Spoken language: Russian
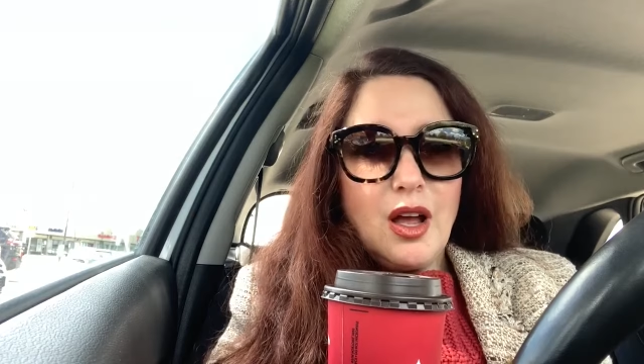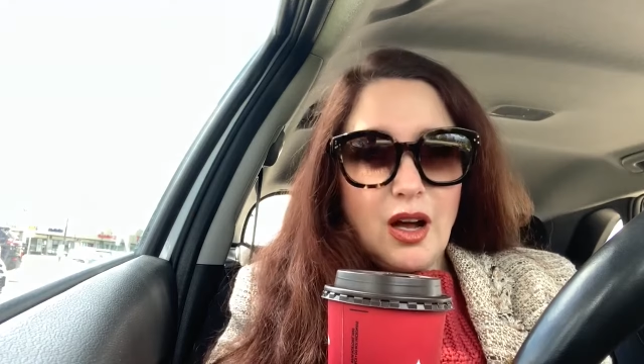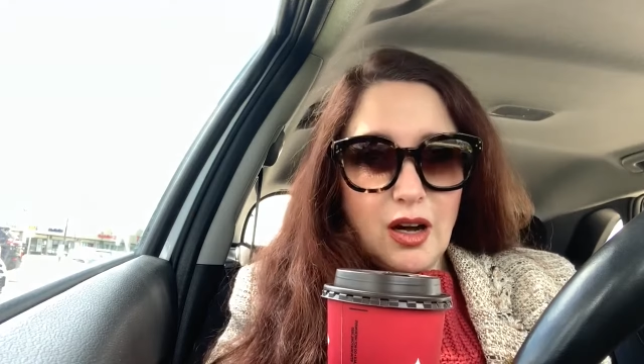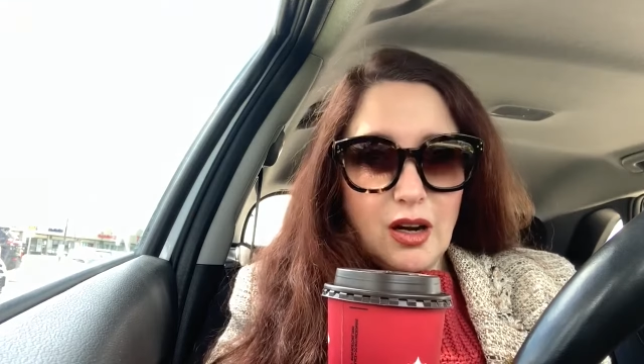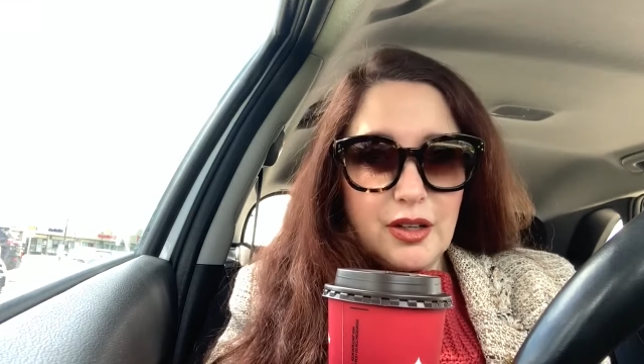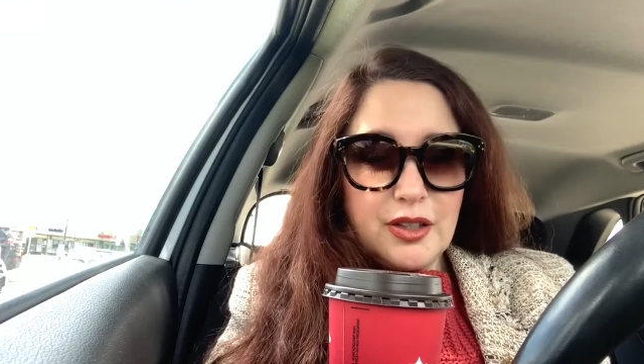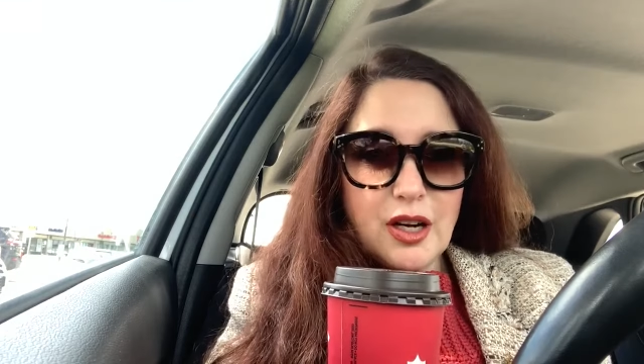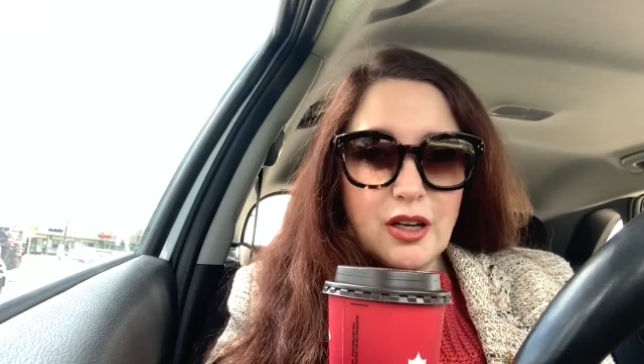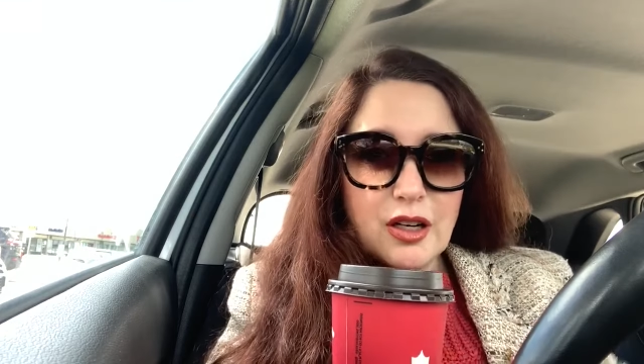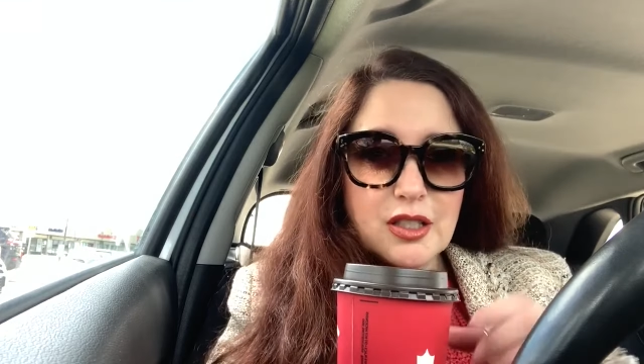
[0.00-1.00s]
а,
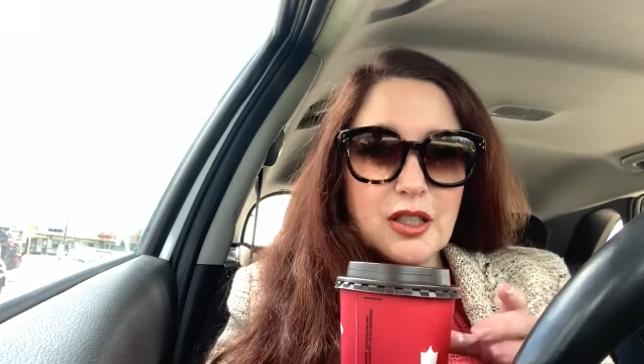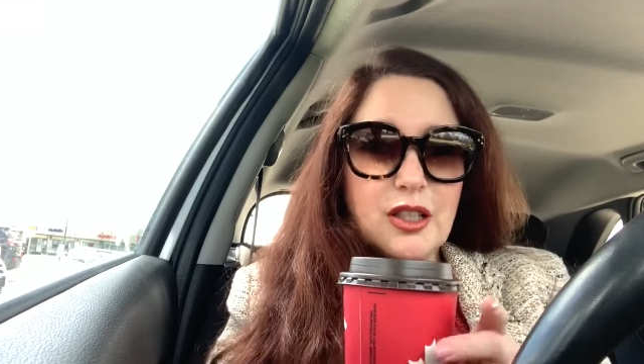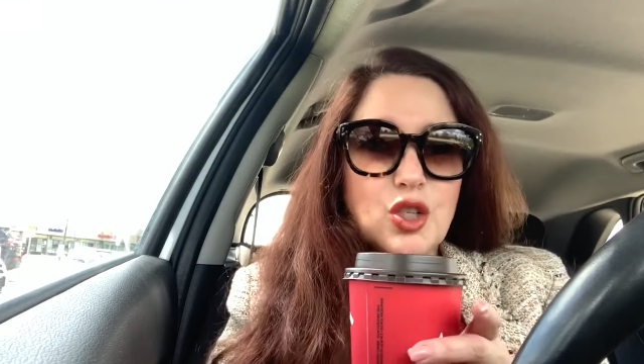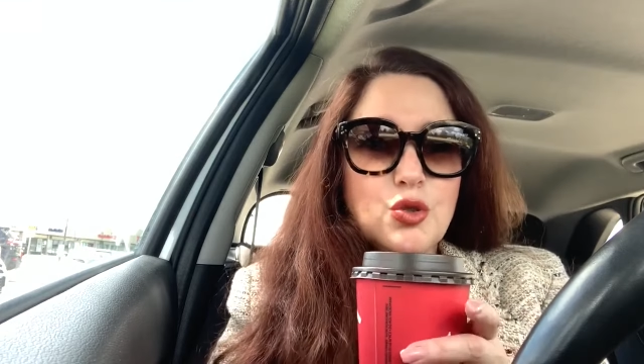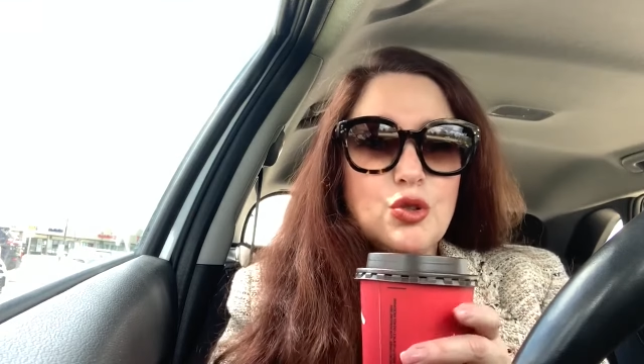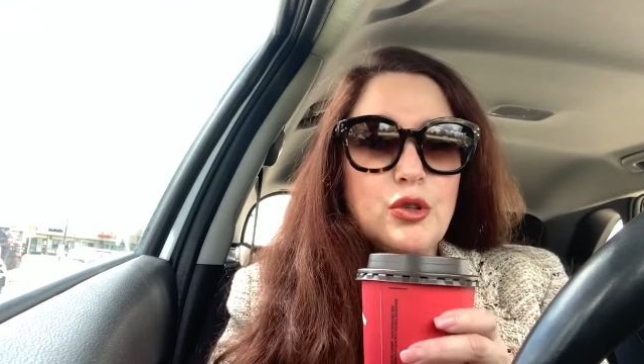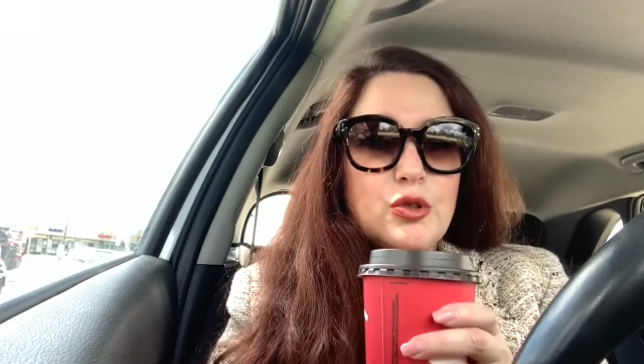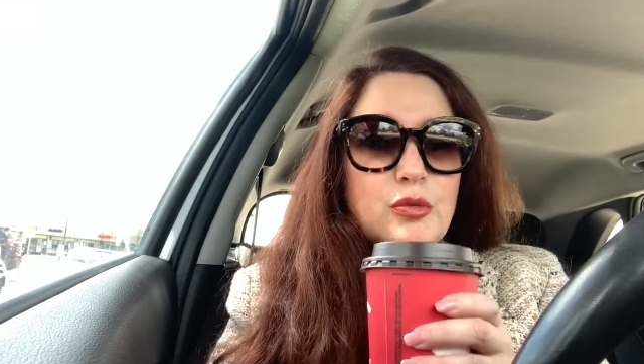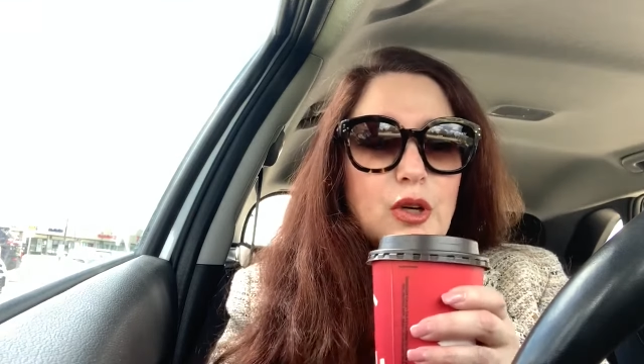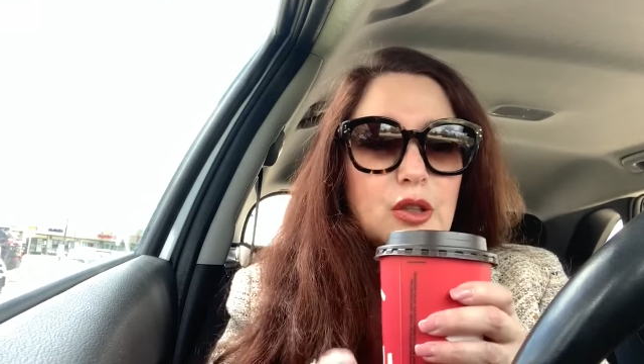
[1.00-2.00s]
я как раз отношусь к
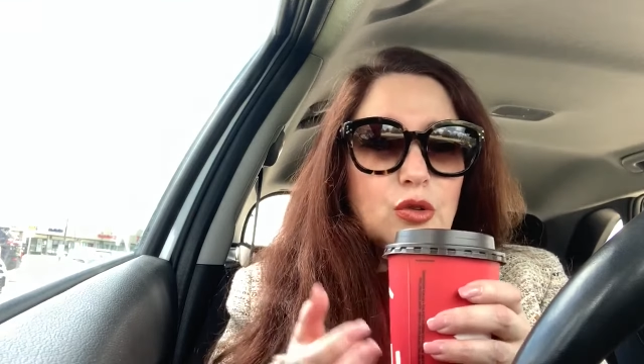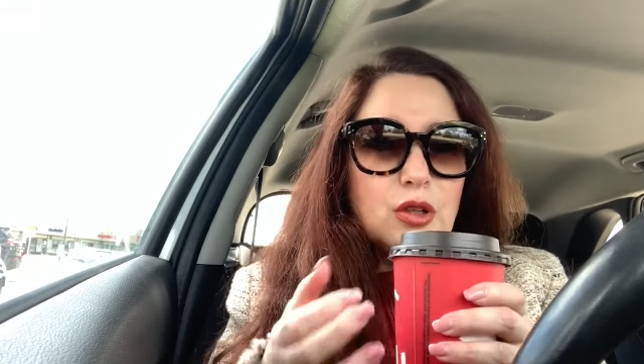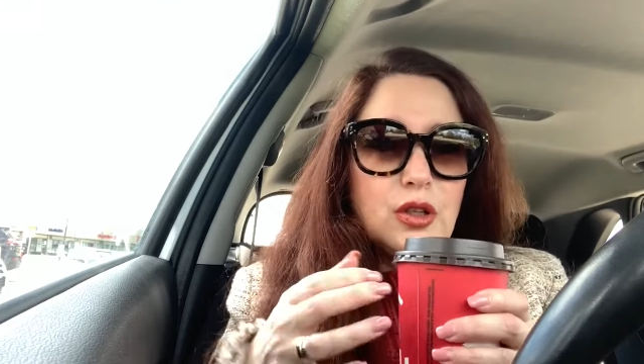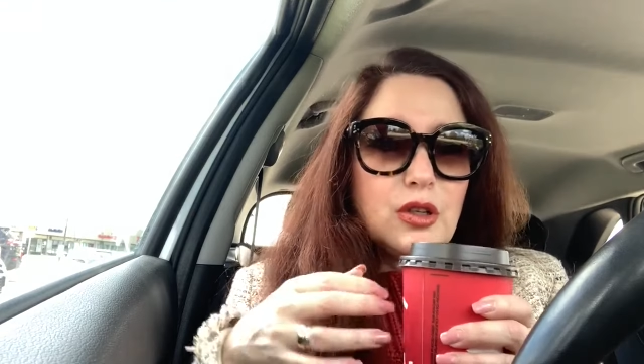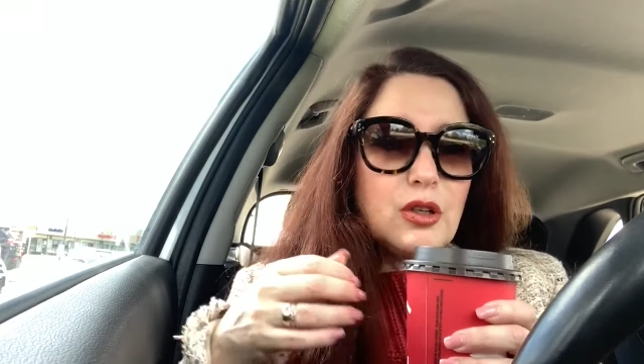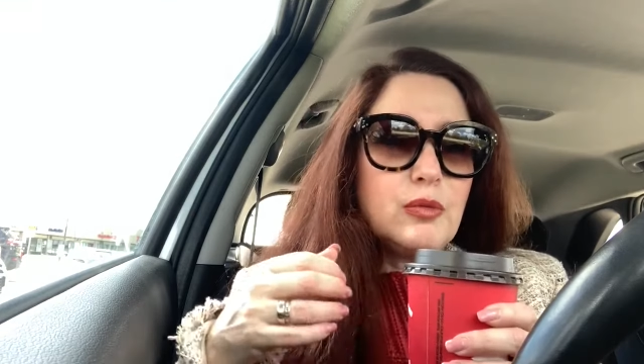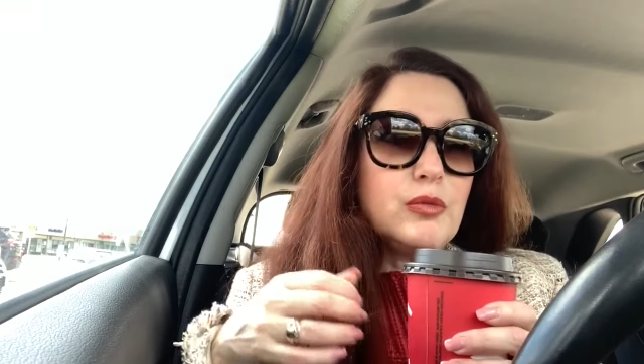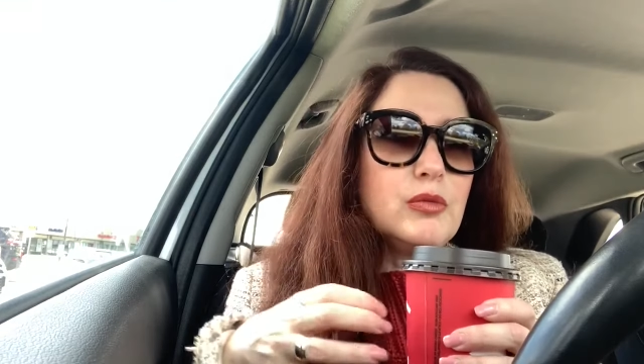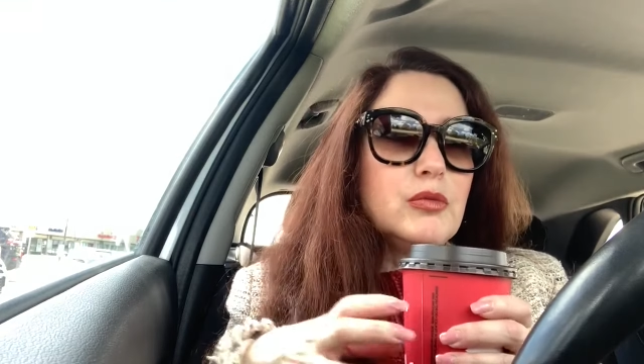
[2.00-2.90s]
людям, которые